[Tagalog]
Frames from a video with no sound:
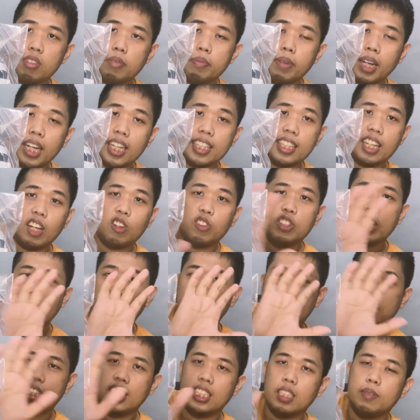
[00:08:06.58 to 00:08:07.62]
Pakita ko na
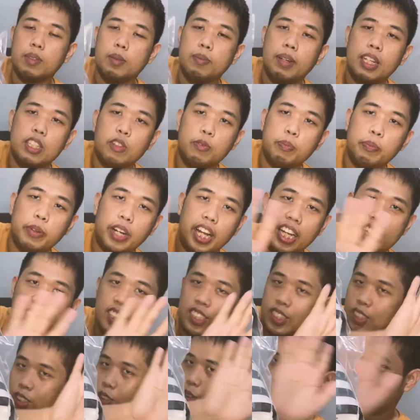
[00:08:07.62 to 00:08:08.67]
lang dyan sa baba yung
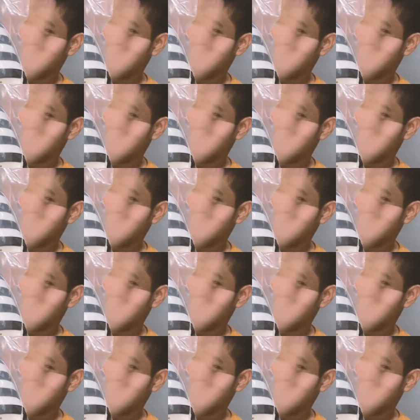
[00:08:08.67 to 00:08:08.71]
price.